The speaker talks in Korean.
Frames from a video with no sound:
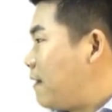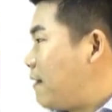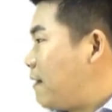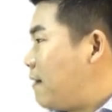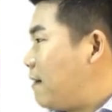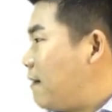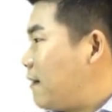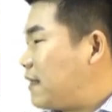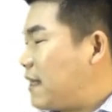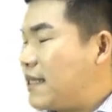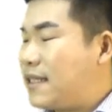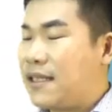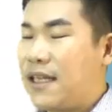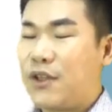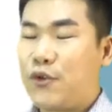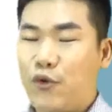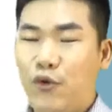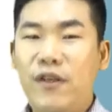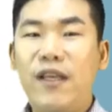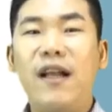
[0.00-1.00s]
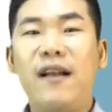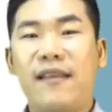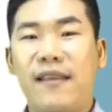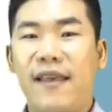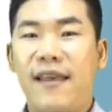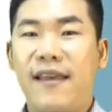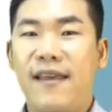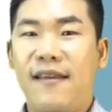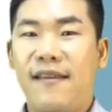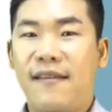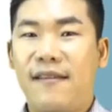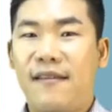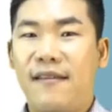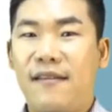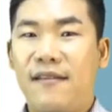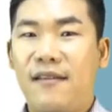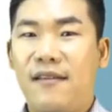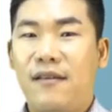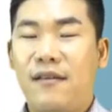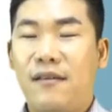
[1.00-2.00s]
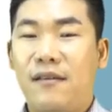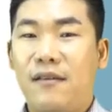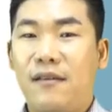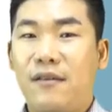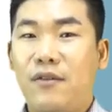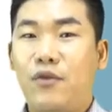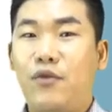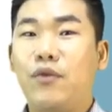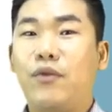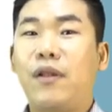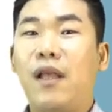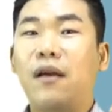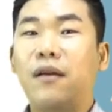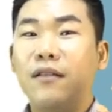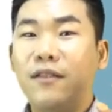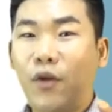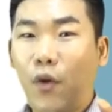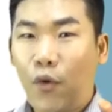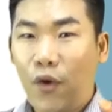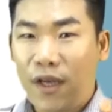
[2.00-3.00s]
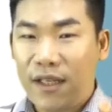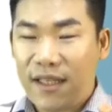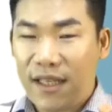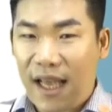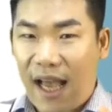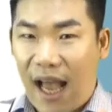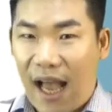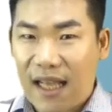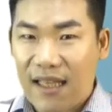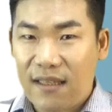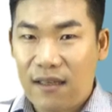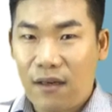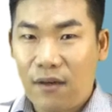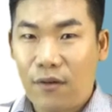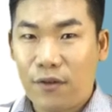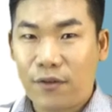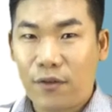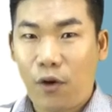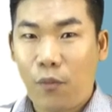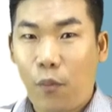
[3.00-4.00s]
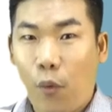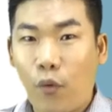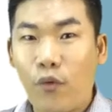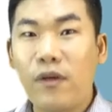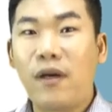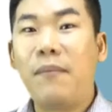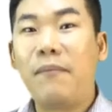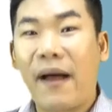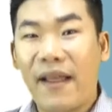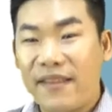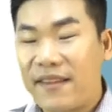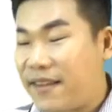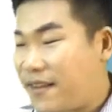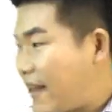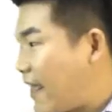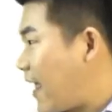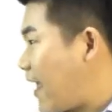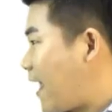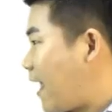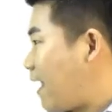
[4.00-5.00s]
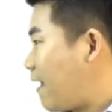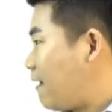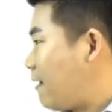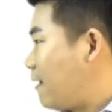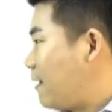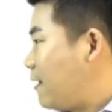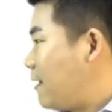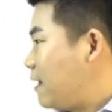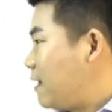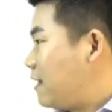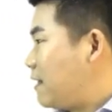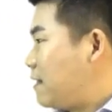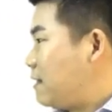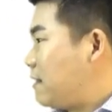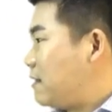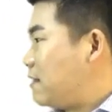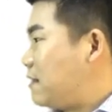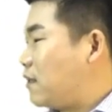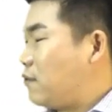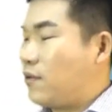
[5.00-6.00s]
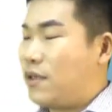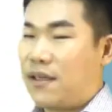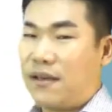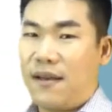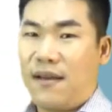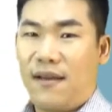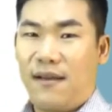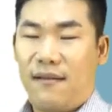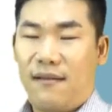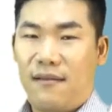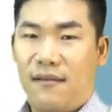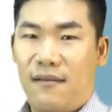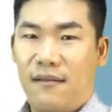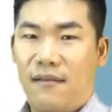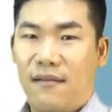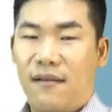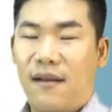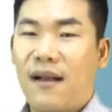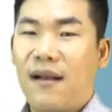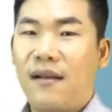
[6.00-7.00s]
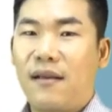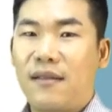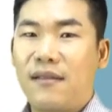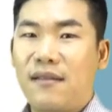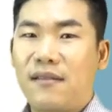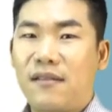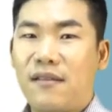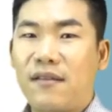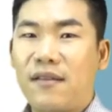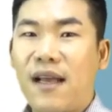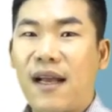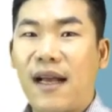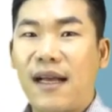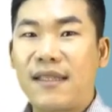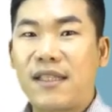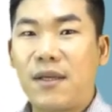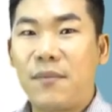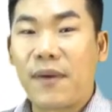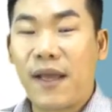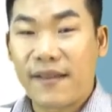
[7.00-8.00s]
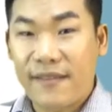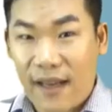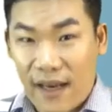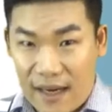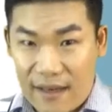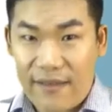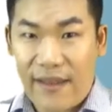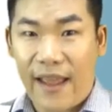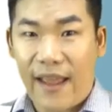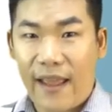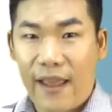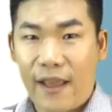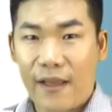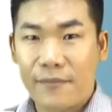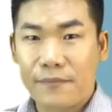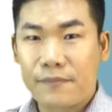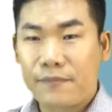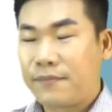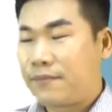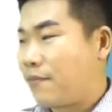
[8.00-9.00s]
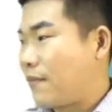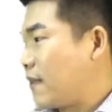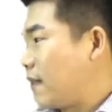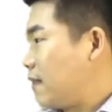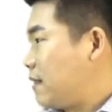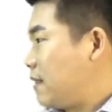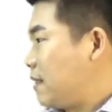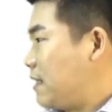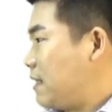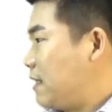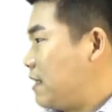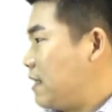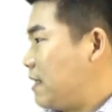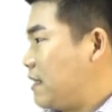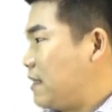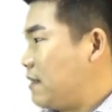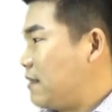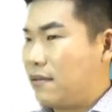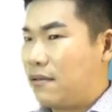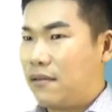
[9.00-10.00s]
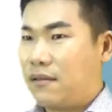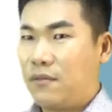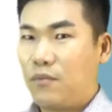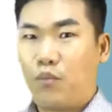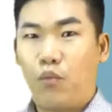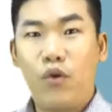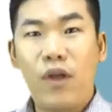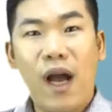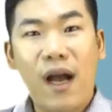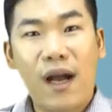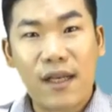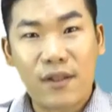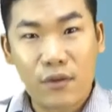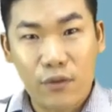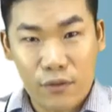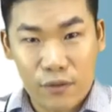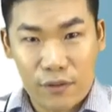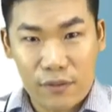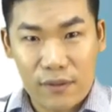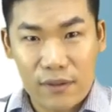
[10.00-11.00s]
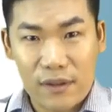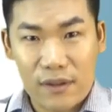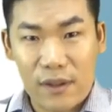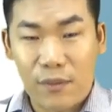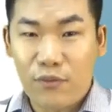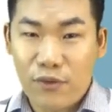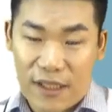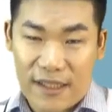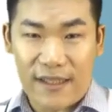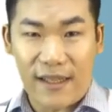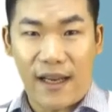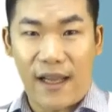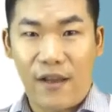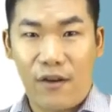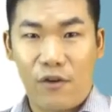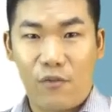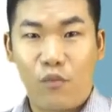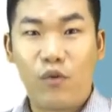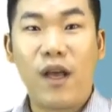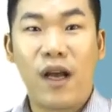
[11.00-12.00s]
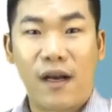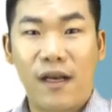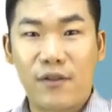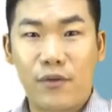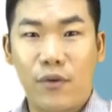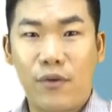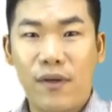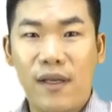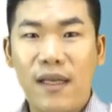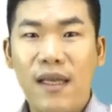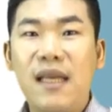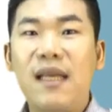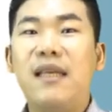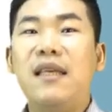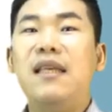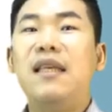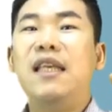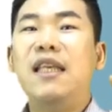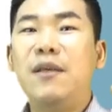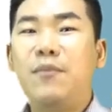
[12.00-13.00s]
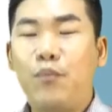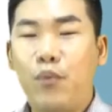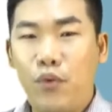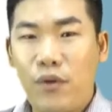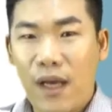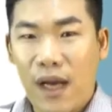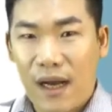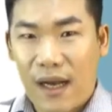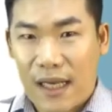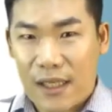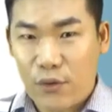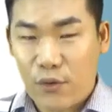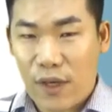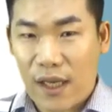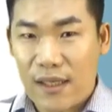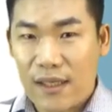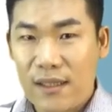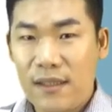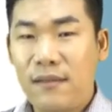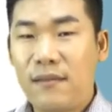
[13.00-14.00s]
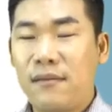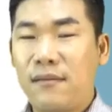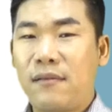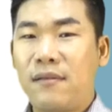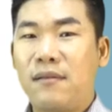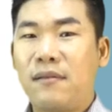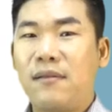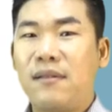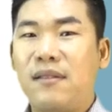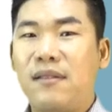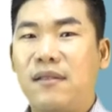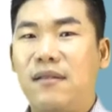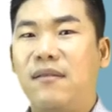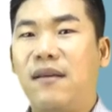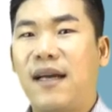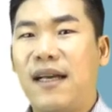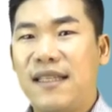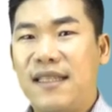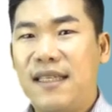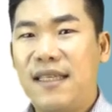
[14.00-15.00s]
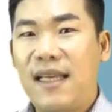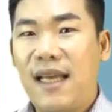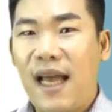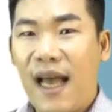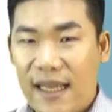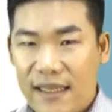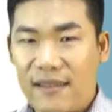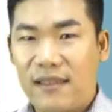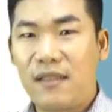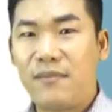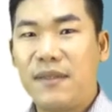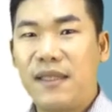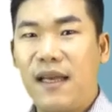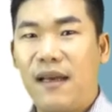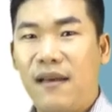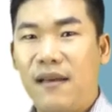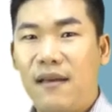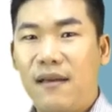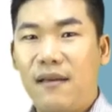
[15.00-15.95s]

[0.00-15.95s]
어, 대신에 주의할 게 주택을 소유하지 아니한 것으로 보는 건 맞는데 이제 우리가 어, 청약 가점 계산할 때 이 부양가족 점수 있잖아요. 부양가족. 이 부양가족에는 들어가지 않습니다.